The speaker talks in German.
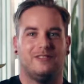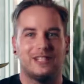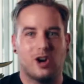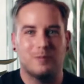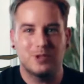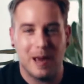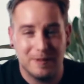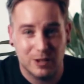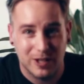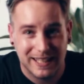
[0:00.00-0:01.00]
Willkommen zur
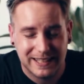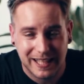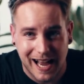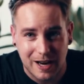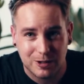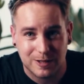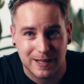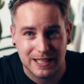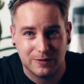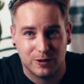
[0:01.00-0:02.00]
Episode
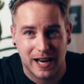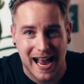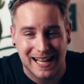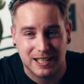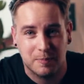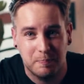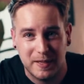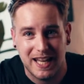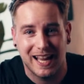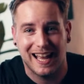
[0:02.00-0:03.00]
23 von Ask
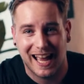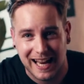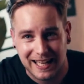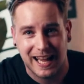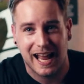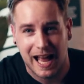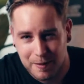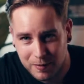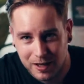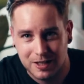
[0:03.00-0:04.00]

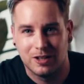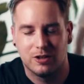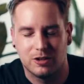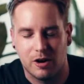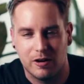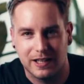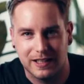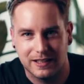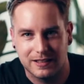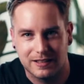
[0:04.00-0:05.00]
BNM und heute
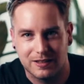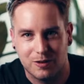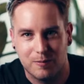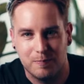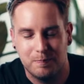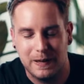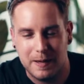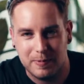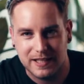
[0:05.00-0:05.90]
geht es um PPC.